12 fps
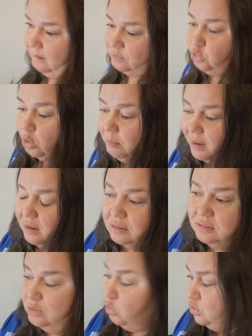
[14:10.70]
Дома
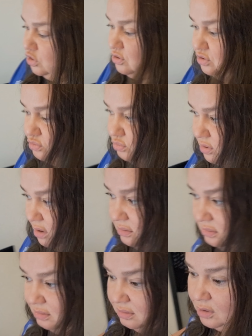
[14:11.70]
очень сухо.
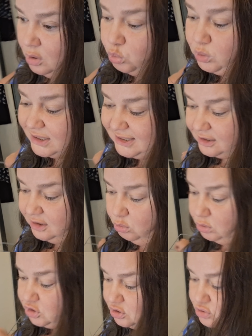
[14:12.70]
Ну, как сказать, не
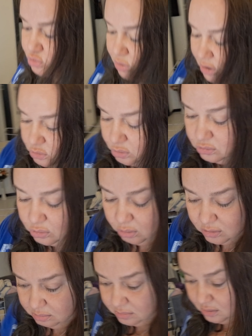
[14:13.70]
очень сухо, но
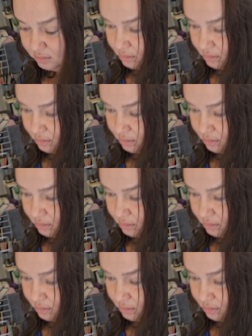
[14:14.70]
норм.